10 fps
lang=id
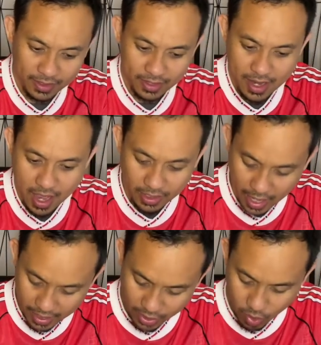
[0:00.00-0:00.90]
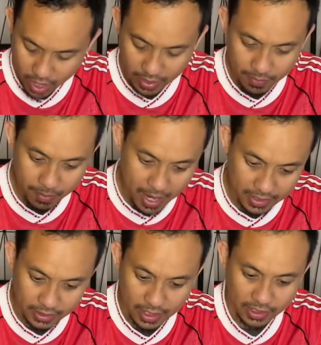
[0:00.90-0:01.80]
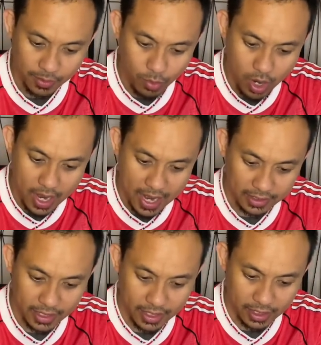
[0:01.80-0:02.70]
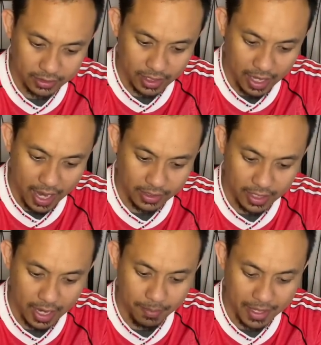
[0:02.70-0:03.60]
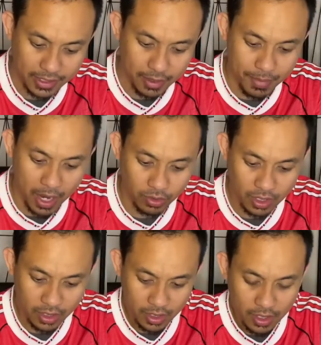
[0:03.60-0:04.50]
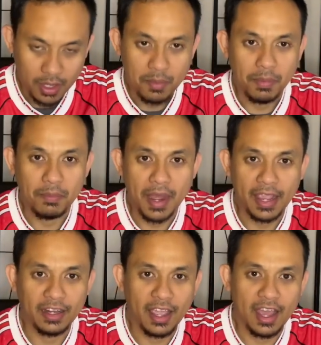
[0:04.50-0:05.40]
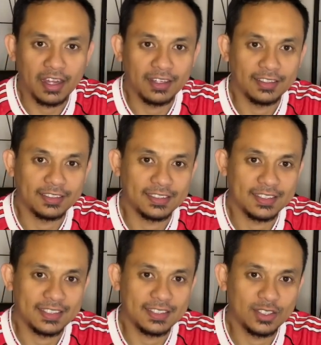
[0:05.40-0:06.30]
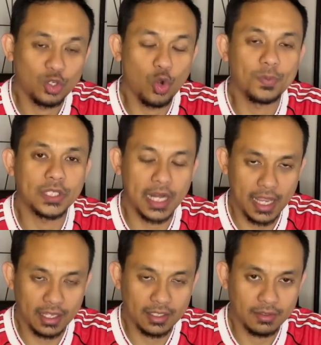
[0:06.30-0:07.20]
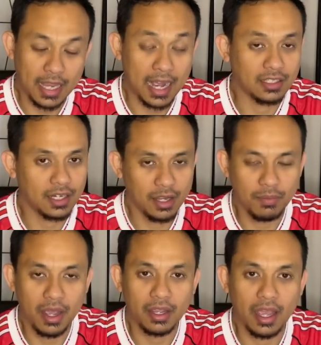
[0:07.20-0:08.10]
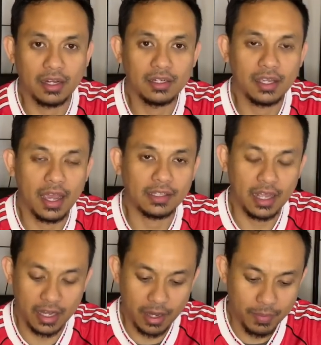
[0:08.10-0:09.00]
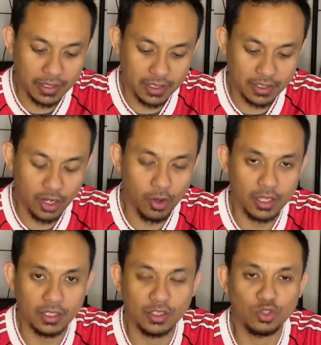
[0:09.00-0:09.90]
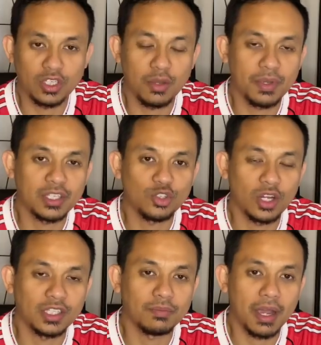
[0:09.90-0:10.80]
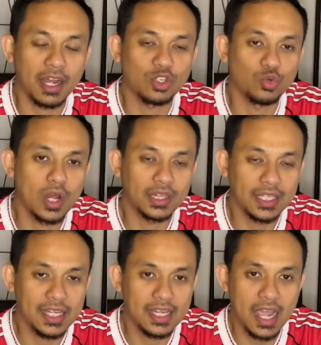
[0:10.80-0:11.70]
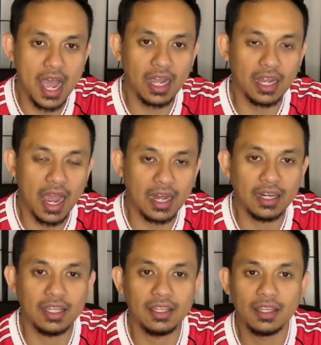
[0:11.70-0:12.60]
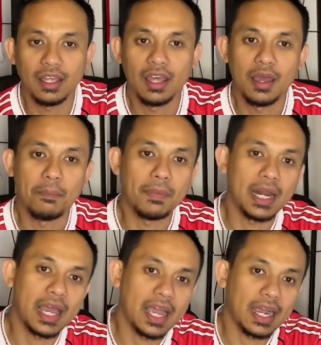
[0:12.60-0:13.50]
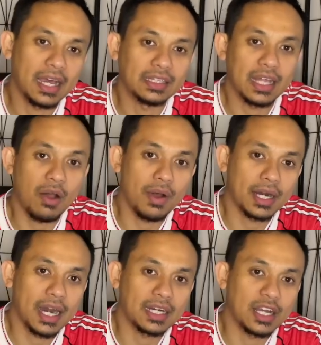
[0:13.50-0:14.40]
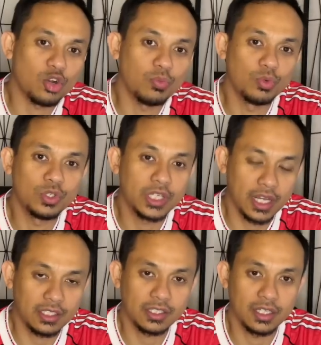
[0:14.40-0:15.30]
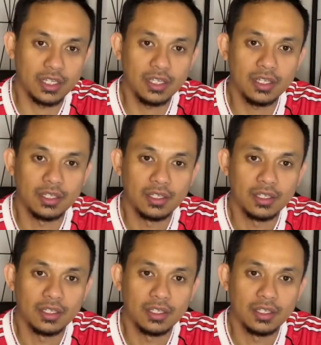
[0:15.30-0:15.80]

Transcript: Dan kali ini gue ingin membahas tentang sebuah artikel terkait dengan Mason Mount Pemain yang cukup sering, sangat sering bahkan dikaitkan dengan Manchester United Tentu saja Manchester United bahkan sudah tiga kali melayangkan tawaran ke kubu Chelsea